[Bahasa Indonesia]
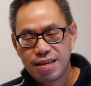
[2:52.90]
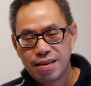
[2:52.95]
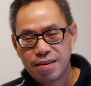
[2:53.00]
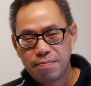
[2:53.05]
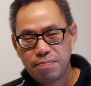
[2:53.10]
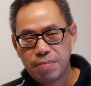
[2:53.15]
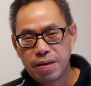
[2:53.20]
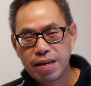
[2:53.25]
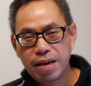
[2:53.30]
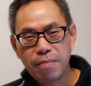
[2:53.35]

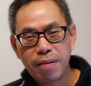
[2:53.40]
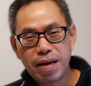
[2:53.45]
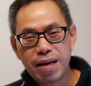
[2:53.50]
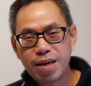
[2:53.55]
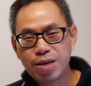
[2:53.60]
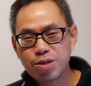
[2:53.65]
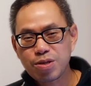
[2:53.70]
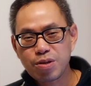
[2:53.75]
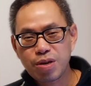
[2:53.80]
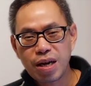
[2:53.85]

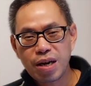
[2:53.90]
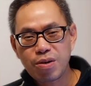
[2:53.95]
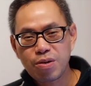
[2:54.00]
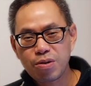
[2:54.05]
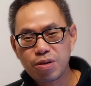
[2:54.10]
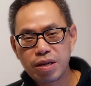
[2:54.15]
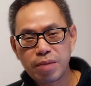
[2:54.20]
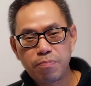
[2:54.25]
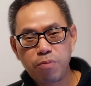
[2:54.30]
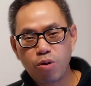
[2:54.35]
Bagaimana
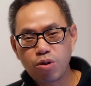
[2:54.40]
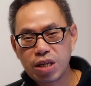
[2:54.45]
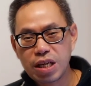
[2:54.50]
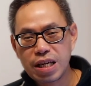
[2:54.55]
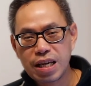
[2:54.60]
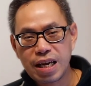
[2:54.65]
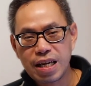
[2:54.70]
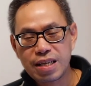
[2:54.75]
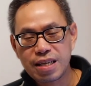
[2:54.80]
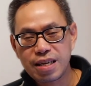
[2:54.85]
saudaraku
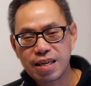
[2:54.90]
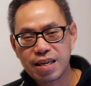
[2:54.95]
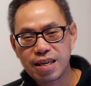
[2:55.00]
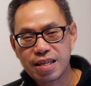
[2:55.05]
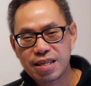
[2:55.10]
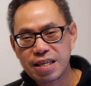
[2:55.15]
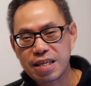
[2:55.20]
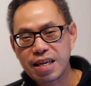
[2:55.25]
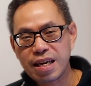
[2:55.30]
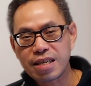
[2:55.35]
dibuktikannya
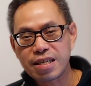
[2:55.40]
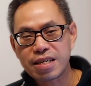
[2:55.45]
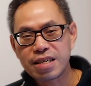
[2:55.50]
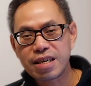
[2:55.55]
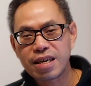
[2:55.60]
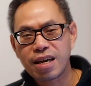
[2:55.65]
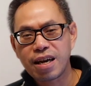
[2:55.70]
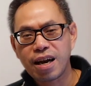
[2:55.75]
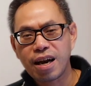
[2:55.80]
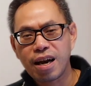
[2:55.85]
ketika
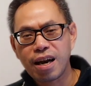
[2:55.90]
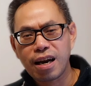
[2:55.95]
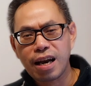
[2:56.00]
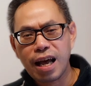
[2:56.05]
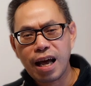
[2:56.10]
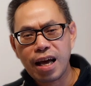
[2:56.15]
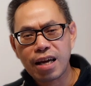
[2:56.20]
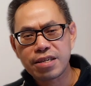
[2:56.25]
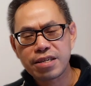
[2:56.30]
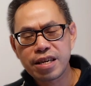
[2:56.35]
dia
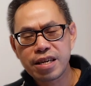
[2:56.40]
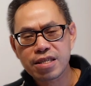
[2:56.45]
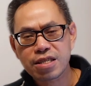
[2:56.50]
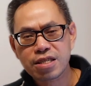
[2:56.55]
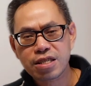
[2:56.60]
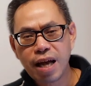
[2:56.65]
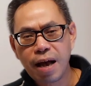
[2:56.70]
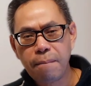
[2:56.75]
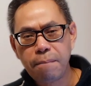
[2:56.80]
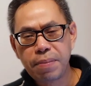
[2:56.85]
lelah, dia
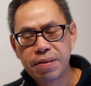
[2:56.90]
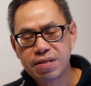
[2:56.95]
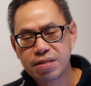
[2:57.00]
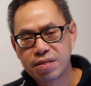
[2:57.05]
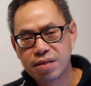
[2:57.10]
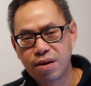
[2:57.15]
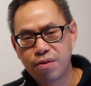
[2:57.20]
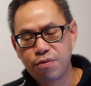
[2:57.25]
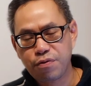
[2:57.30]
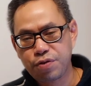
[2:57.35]
capek
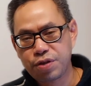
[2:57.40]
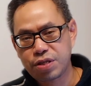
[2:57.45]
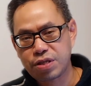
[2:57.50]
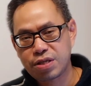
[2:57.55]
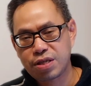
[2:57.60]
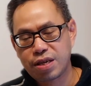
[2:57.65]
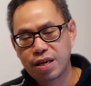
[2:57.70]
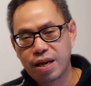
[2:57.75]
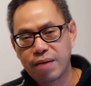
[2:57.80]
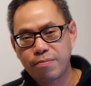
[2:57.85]
secara
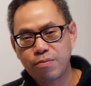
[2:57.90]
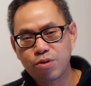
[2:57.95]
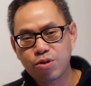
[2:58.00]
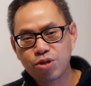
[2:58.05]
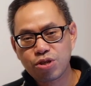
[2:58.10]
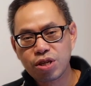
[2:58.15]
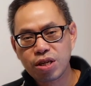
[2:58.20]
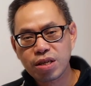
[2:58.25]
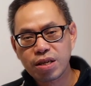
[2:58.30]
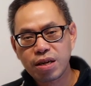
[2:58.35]
fisik,
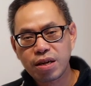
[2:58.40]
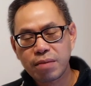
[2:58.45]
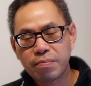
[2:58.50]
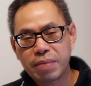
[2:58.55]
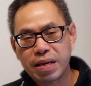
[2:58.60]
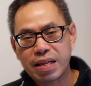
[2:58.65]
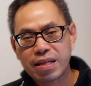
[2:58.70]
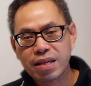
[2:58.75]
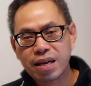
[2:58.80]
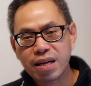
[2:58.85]
emotionally,
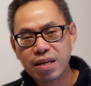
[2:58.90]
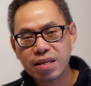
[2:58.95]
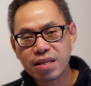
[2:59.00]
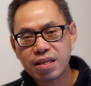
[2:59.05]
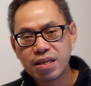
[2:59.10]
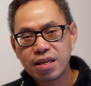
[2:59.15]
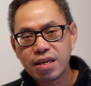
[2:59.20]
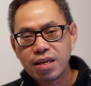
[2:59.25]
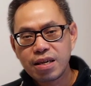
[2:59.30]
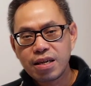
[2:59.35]

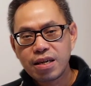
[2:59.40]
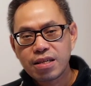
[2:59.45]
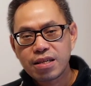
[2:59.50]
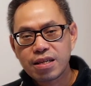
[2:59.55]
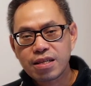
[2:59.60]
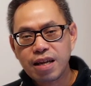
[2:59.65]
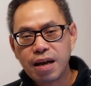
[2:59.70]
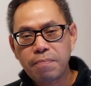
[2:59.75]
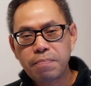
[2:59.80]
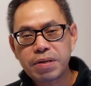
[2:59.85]
mentally,
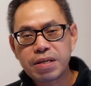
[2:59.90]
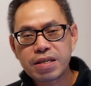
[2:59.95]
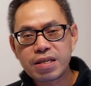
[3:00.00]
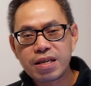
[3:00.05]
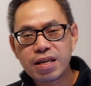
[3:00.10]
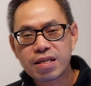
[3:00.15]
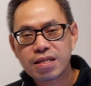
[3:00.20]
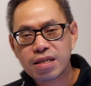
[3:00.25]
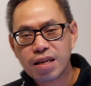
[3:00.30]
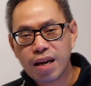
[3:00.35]
tetapi
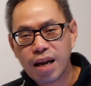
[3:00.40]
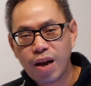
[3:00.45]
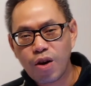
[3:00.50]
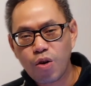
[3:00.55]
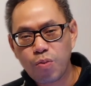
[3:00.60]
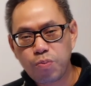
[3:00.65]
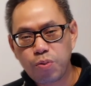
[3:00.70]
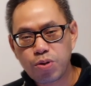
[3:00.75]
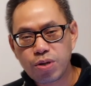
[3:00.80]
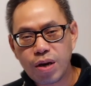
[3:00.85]
dia selalu punya